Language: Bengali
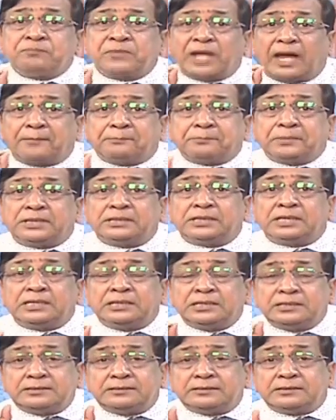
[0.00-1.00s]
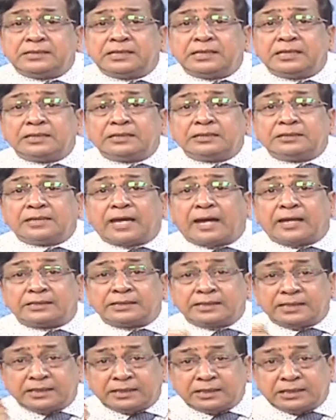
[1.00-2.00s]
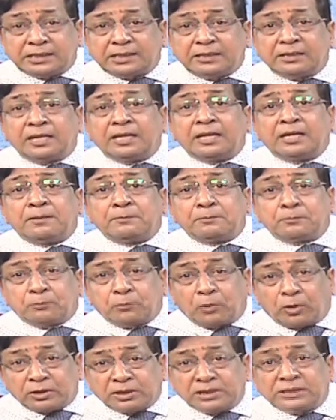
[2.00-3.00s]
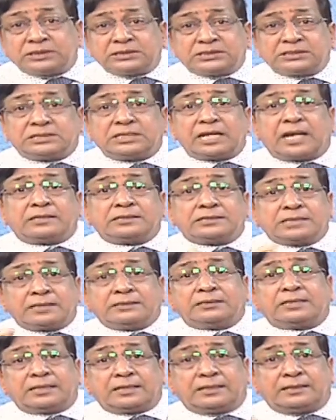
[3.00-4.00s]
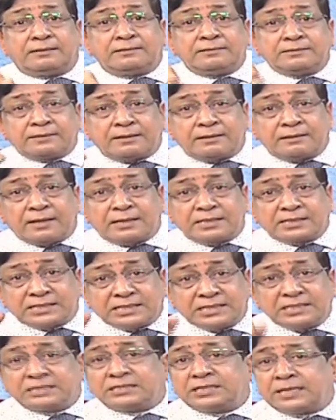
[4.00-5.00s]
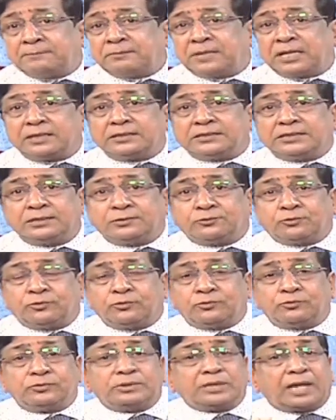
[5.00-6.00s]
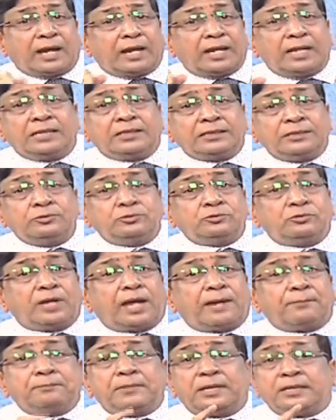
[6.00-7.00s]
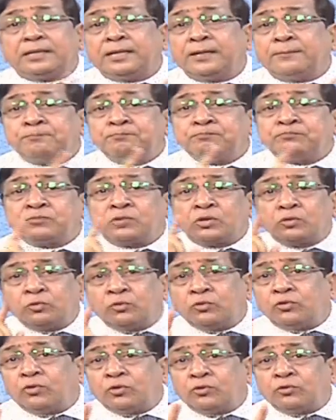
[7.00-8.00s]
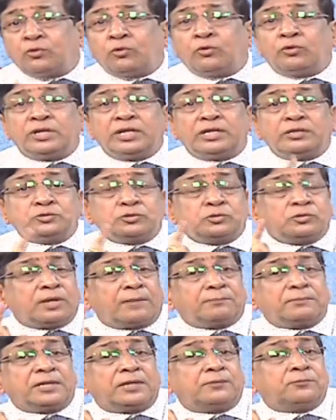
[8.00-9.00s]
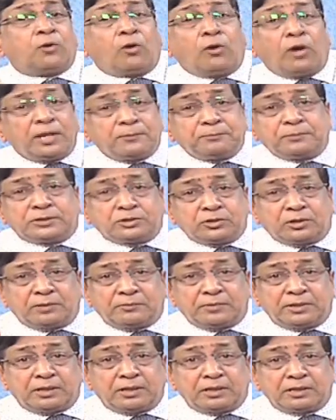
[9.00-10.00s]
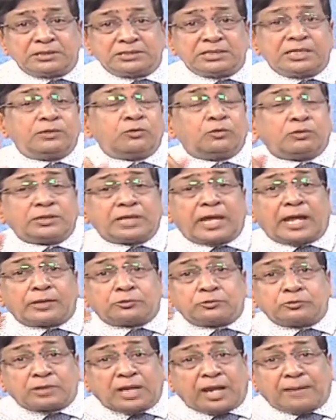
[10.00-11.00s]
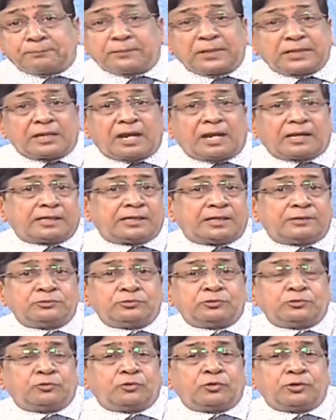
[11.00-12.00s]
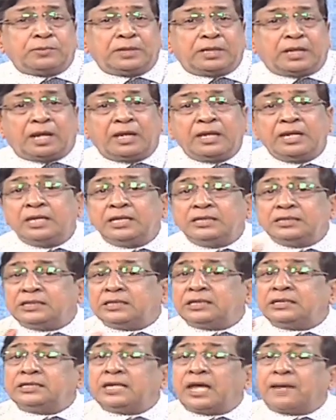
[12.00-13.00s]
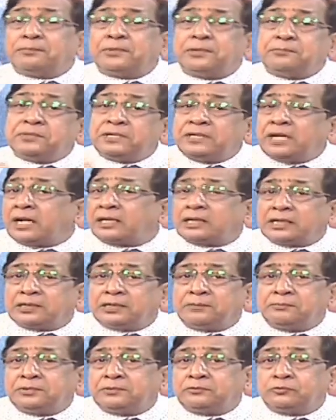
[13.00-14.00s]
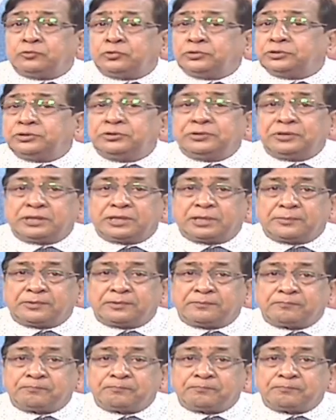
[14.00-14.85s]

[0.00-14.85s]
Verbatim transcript: আপনাদের নিজেদের যাদের বডির স্ট্রাকচারটাকে ইন্টারনাল সিস্টেমটাকে ঠিক করুন তাহলে কিন্তু আপনাকে কোনো রোগের জন্য আপনাকে ভয় পেতে হবে না সেই রোগটা এতটা আপনাকে আক্রান্ত করবে না যেটা নিয়ে আপনার বিরাট একটা ক্ষতি হয়ে যাবে